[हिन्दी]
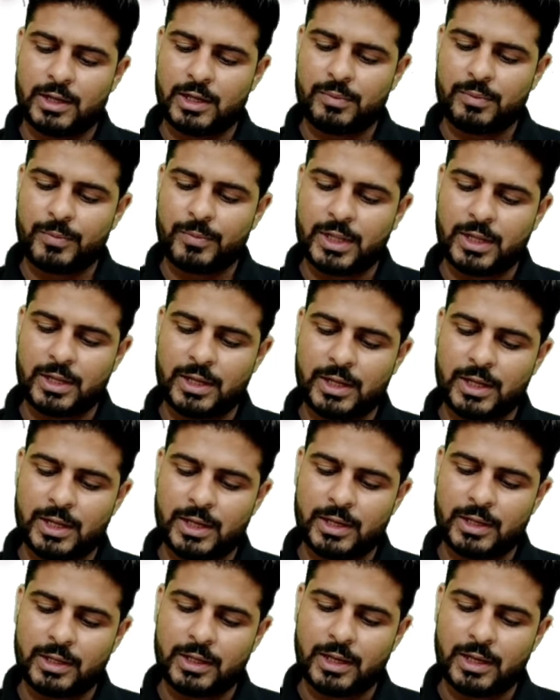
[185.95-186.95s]
इसमें देखिए
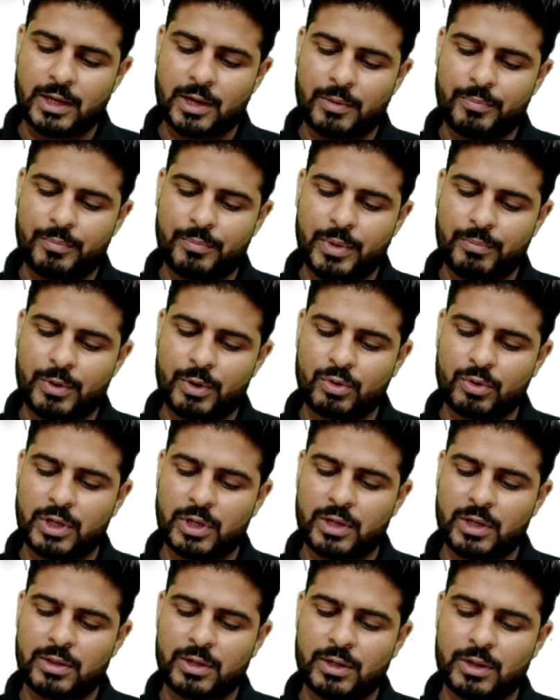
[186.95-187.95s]
ये आप बेबी को
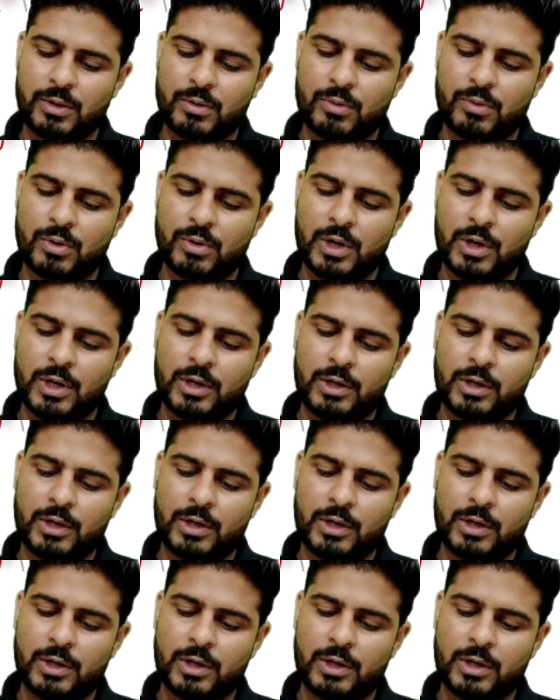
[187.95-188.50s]
देख सकते हो